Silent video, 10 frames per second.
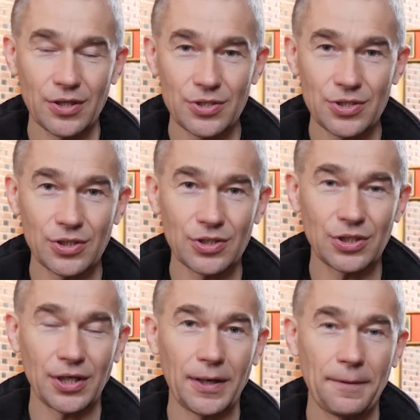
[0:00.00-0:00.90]

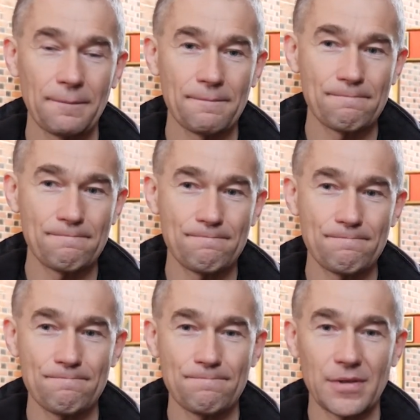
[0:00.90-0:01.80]
stycznia.
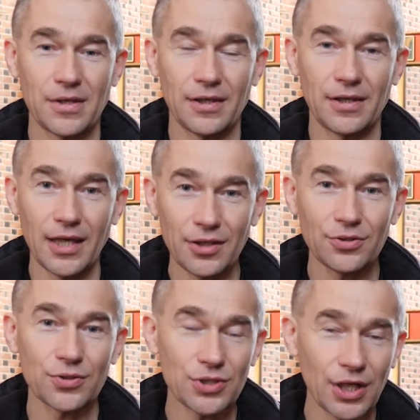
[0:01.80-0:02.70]
Mm,
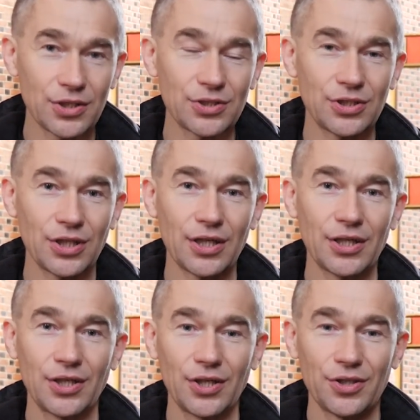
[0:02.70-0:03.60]
jednocześnie
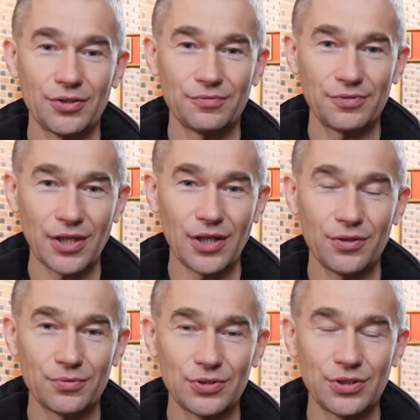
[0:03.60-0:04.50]
wiele
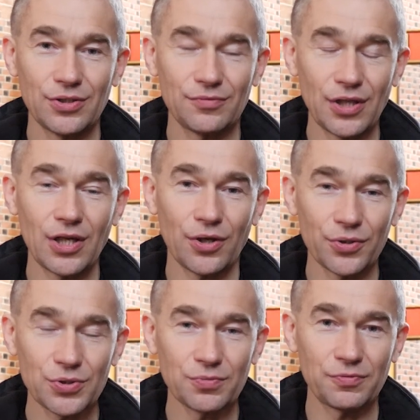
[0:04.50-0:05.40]
ludzi, wiele
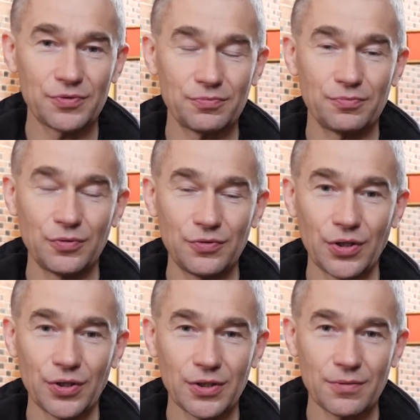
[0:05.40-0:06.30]
osób mówi
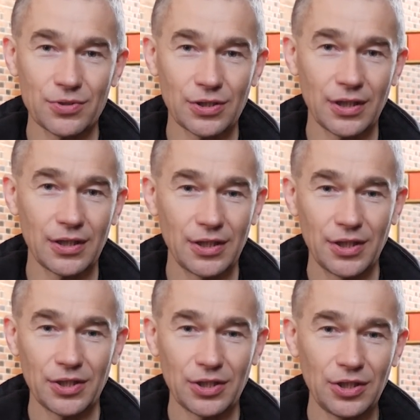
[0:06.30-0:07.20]
o tym, że
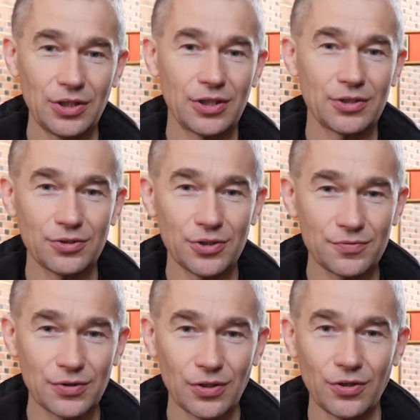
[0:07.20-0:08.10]
i ten
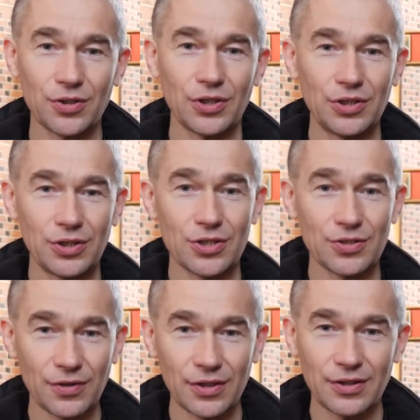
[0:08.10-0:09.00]
nowy rok, i te
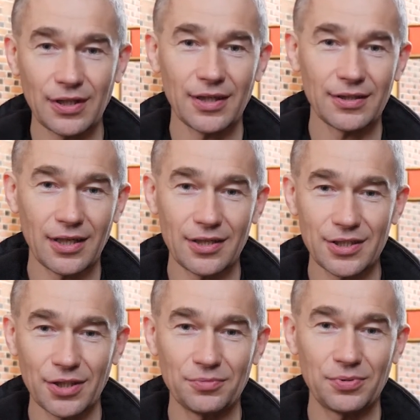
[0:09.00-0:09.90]
święta
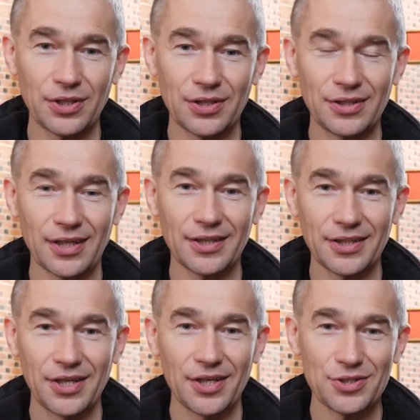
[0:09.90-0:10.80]
należałoby jednak
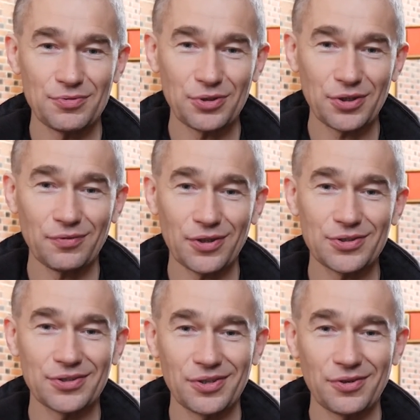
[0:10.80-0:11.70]
świętować